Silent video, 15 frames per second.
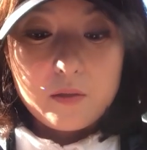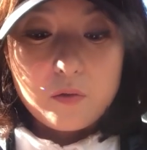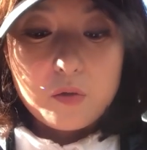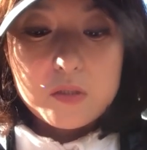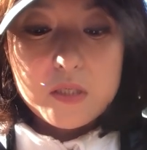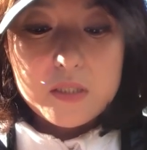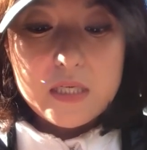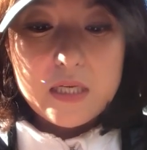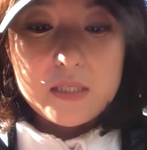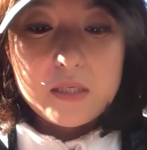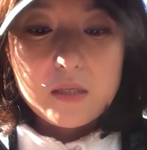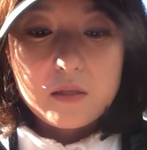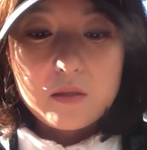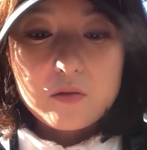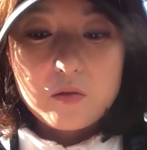굉장히
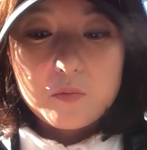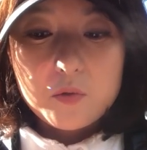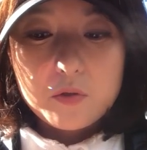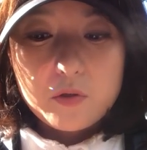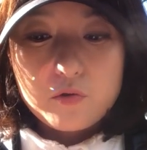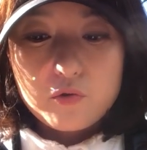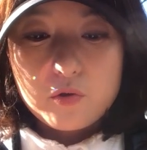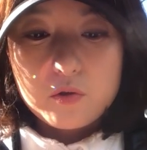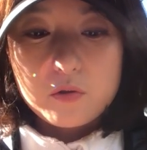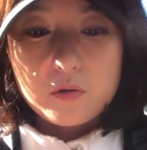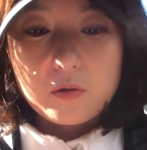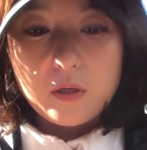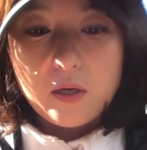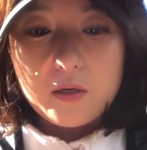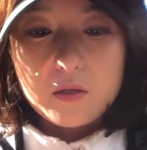자세하게 설명을
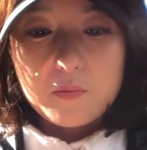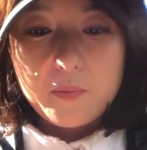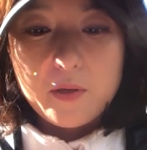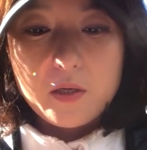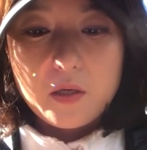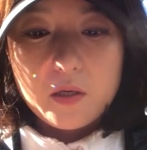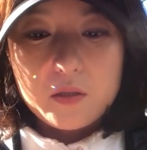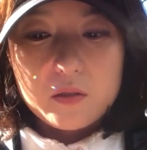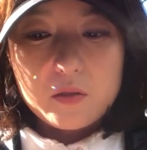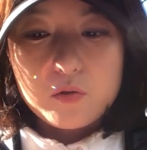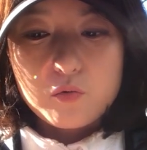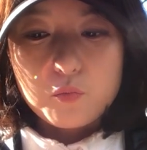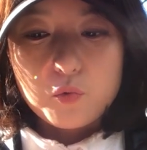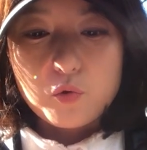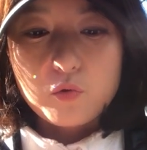해주셔서 아이를 파악하는데
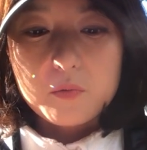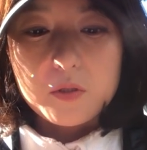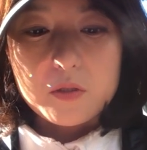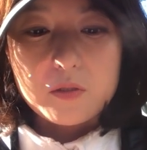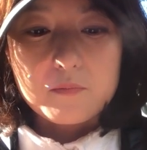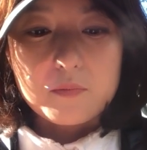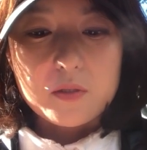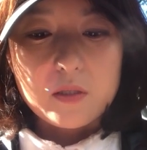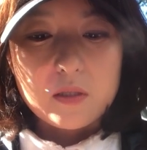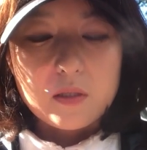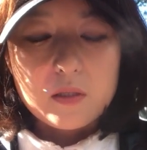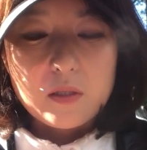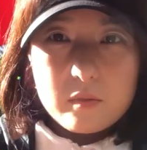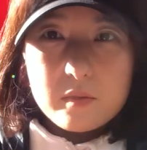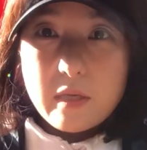좀 도움이 됐습니다.
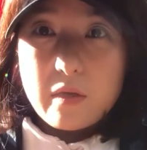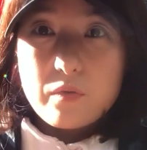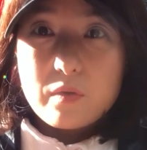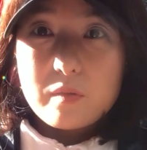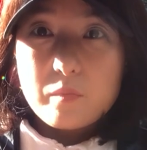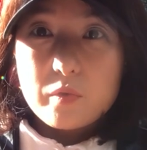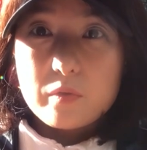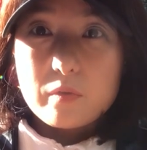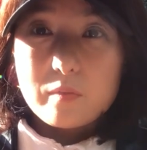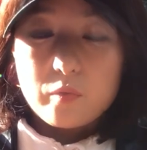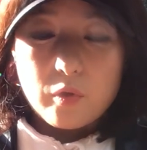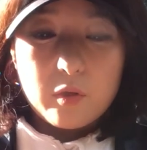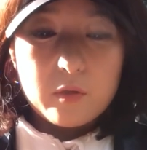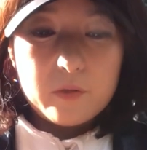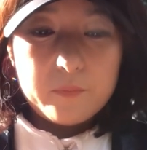사연을 한번
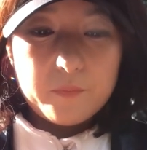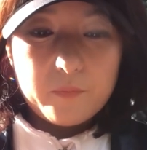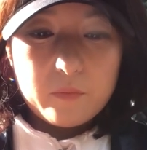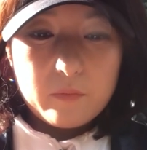들어볼게요.